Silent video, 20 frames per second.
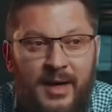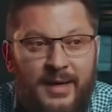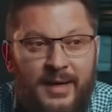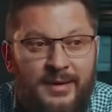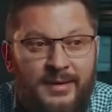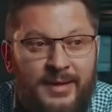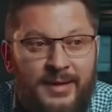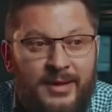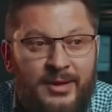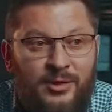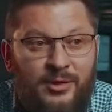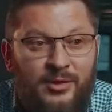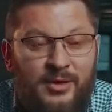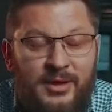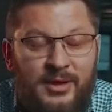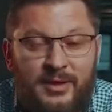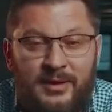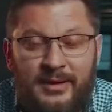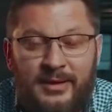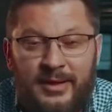А на ее,
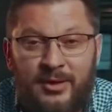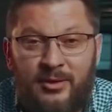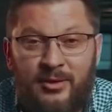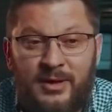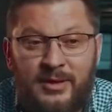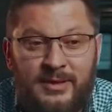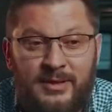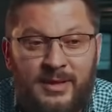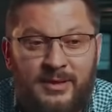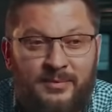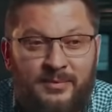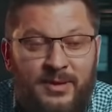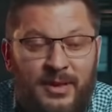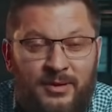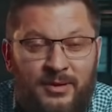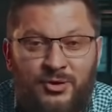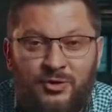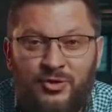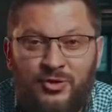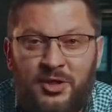на ее лице
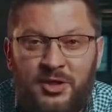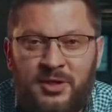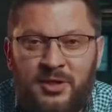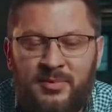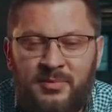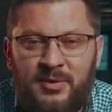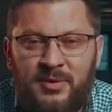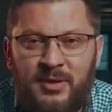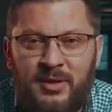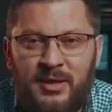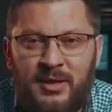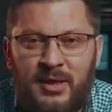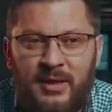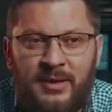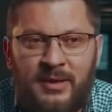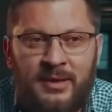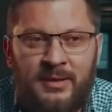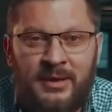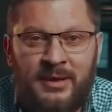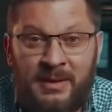ощущение было,
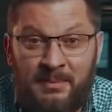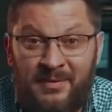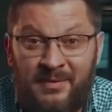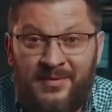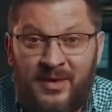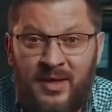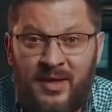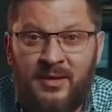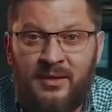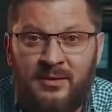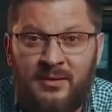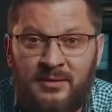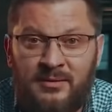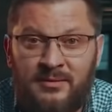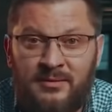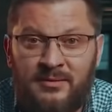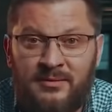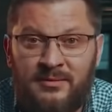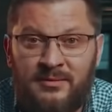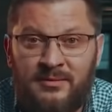она, она поверила.
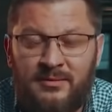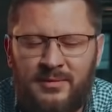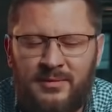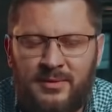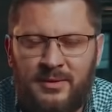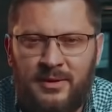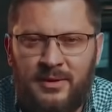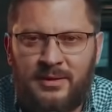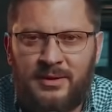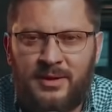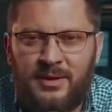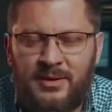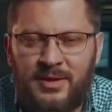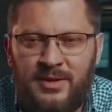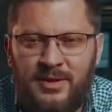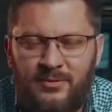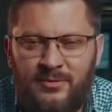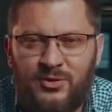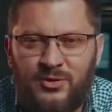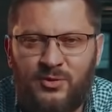Она
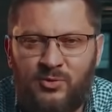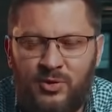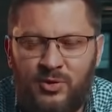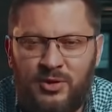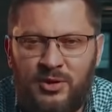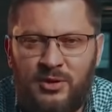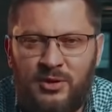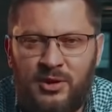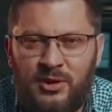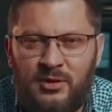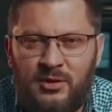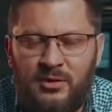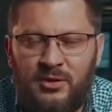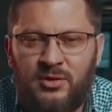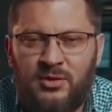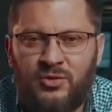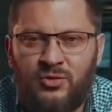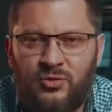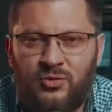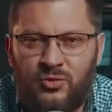на него смотрит и говорит,
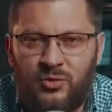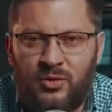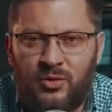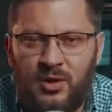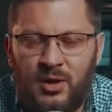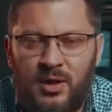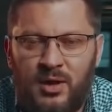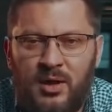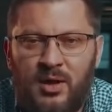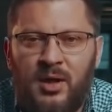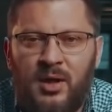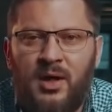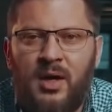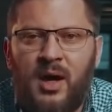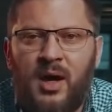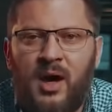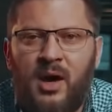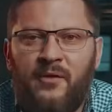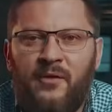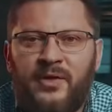да ты что?
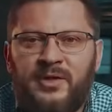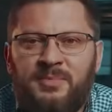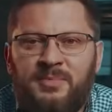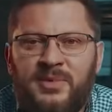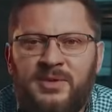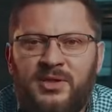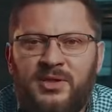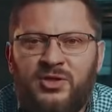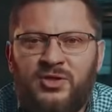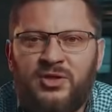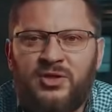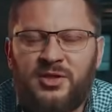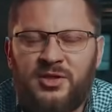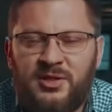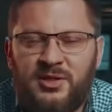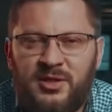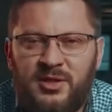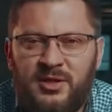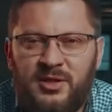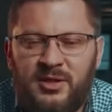А у вас
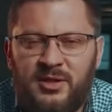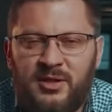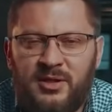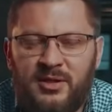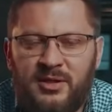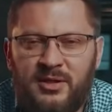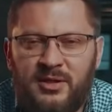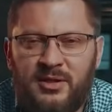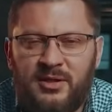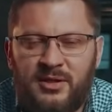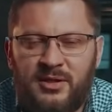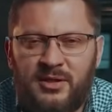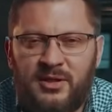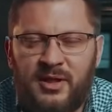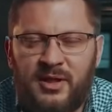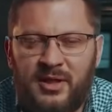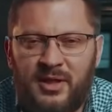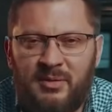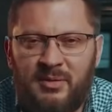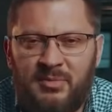пассажирская, это
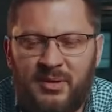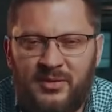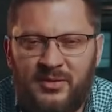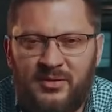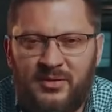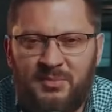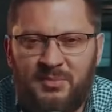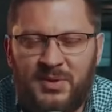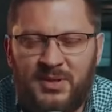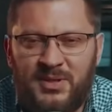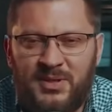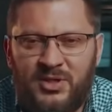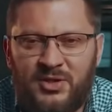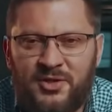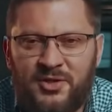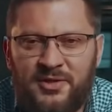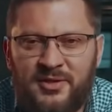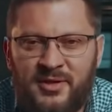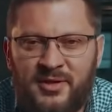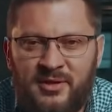кораблевая,
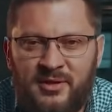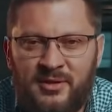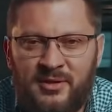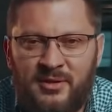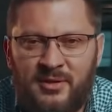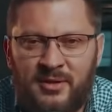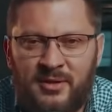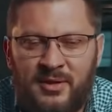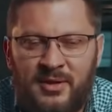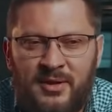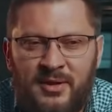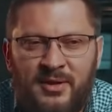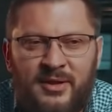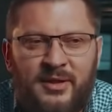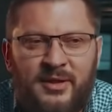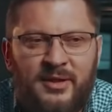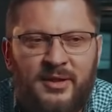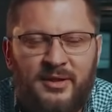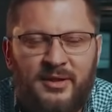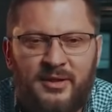пассажирский
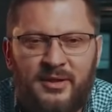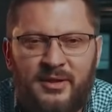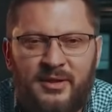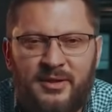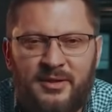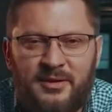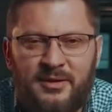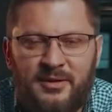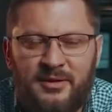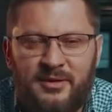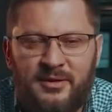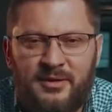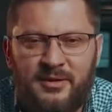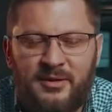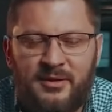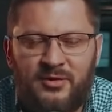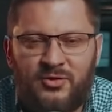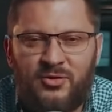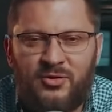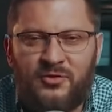или этот,
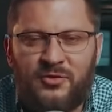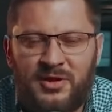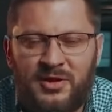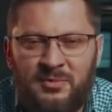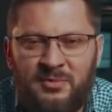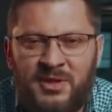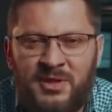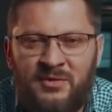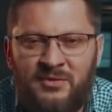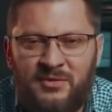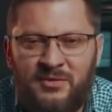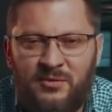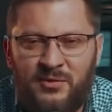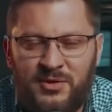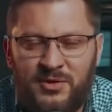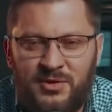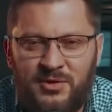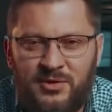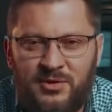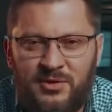или что вы там, нефть
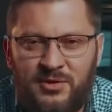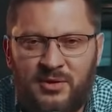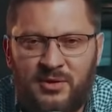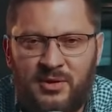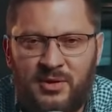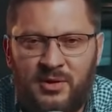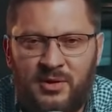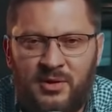возите?